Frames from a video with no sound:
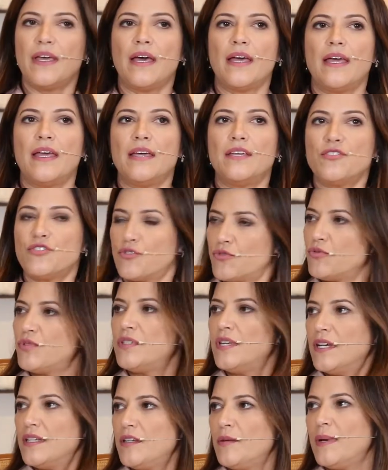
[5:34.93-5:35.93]
é,
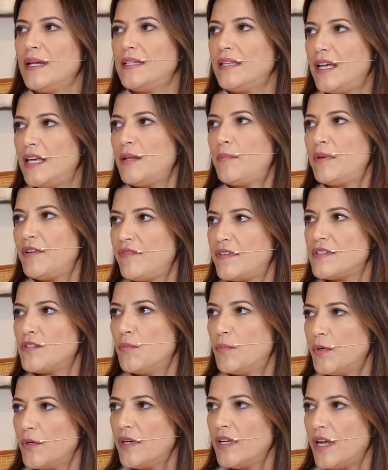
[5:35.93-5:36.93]
estudando a matéria para fazer
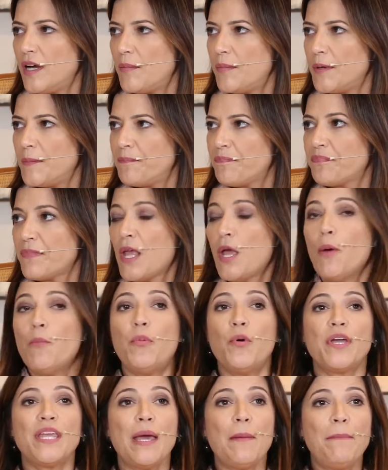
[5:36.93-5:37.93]
o programa.
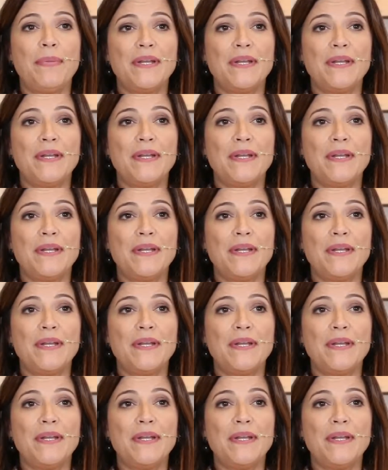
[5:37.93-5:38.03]
Porque, a